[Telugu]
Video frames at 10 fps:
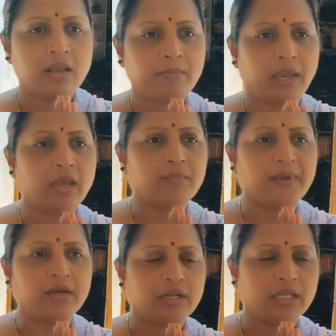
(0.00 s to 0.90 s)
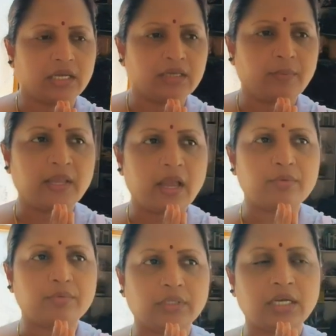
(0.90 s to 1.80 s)
పేరు పేరున ధన్యవాదాలు
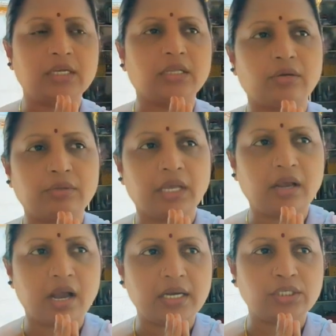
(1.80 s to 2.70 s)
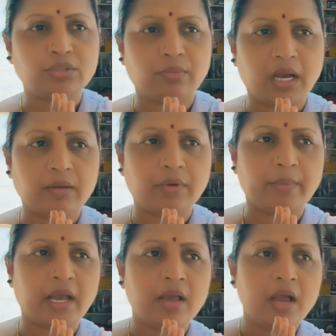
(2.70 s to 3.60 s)
కృతజ్ఞతలు దీర్ఘాయుష్ మాన్
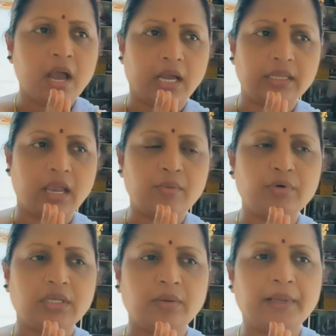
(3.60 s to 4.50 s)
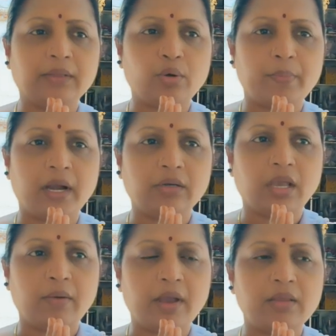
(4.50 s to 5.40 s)
బాబా ఆ దేవుడి దీవెనతో పాటు
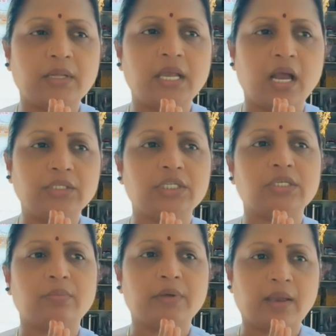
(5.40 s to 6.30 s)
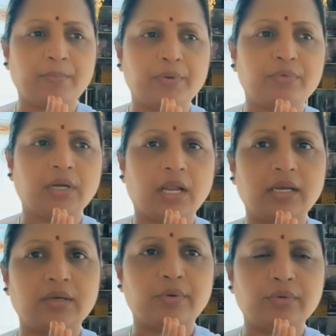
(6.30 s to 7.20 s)
ఇరవై ఐదు మంది ఆశీస్సులు మీకు ఎప్పుడు ఉండాలని
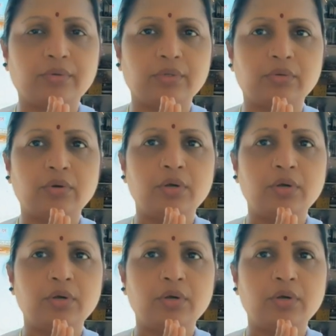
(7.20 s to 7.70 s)
కోరుకుంటూ